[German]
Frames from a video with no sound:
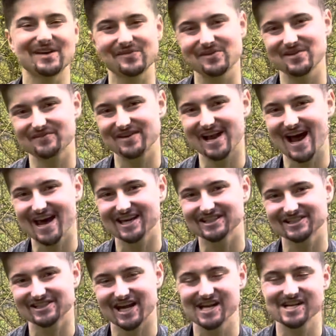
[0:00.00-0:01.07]
du wieder
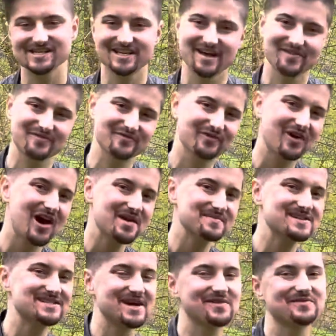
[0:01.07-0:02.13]
eingeschaltet hast. Freut
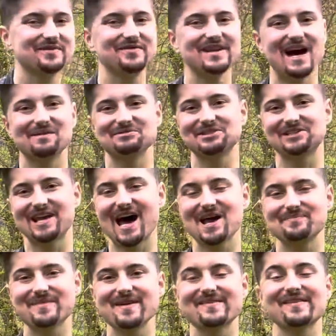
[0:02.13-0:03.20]
mich, dass du wieder am
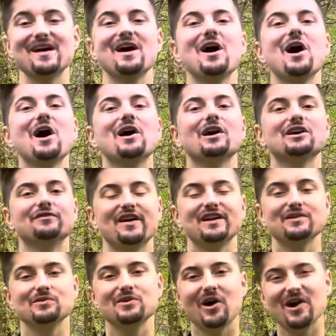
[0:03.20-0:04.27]
Start bist. Wenn
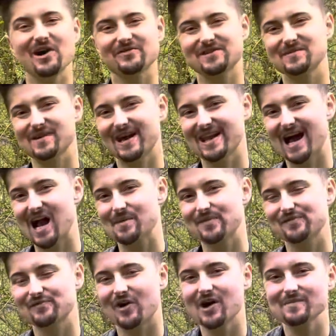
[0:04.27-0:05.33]
du neu auf dem Kanal
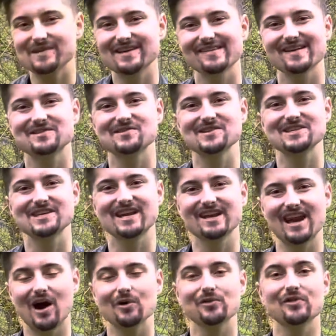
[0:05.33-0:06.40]
bist, freut mich das natürlich
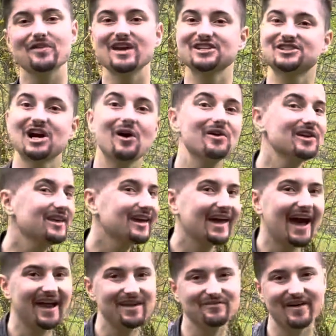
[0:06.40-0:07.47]
genauso sehr. Schau dich hier
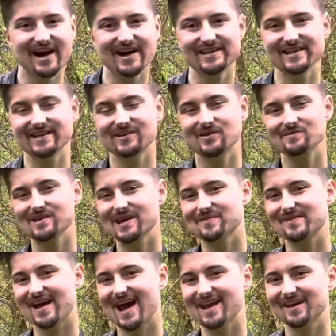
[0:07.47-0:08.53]
gerne weiterhin um, hier
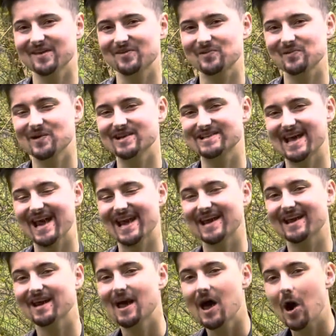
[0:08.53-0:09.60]
gibt es einiges zu
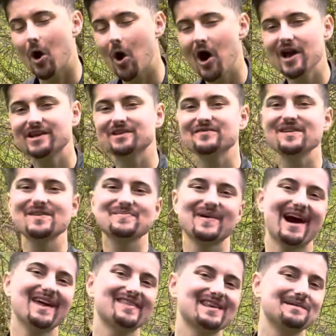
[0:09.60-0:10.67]
entdecken. Heute, wie es
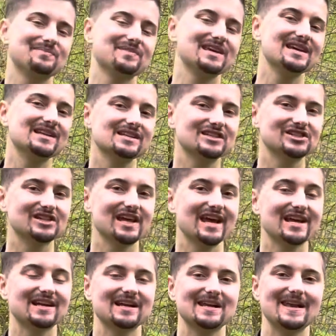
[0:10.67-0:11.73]
bereits im Titel
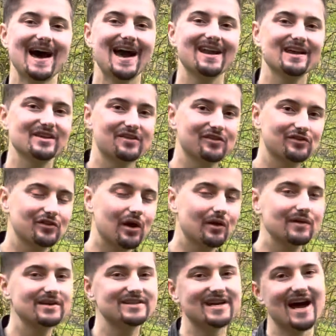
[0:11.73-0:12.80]
steht, kleine
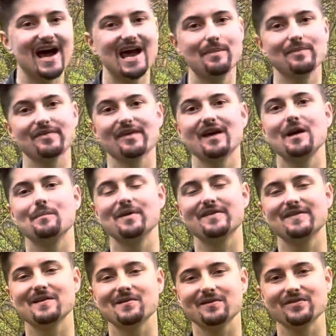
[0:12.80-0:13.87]
Storytimes,
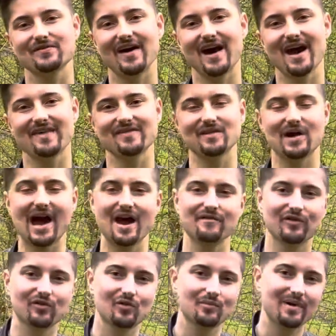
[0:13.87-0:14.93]
beziehungsweise
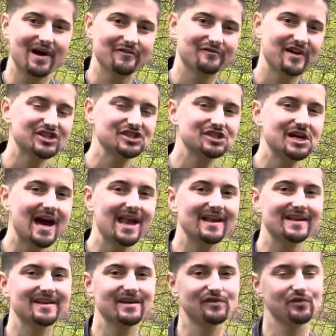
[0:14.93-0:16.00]
einfach so ein paar
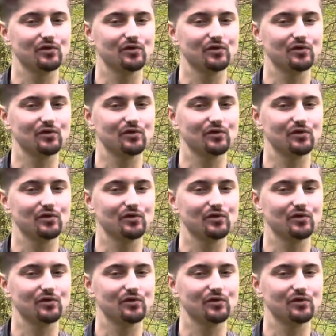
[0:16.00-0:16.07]
Fashion-Teile, die ich aus so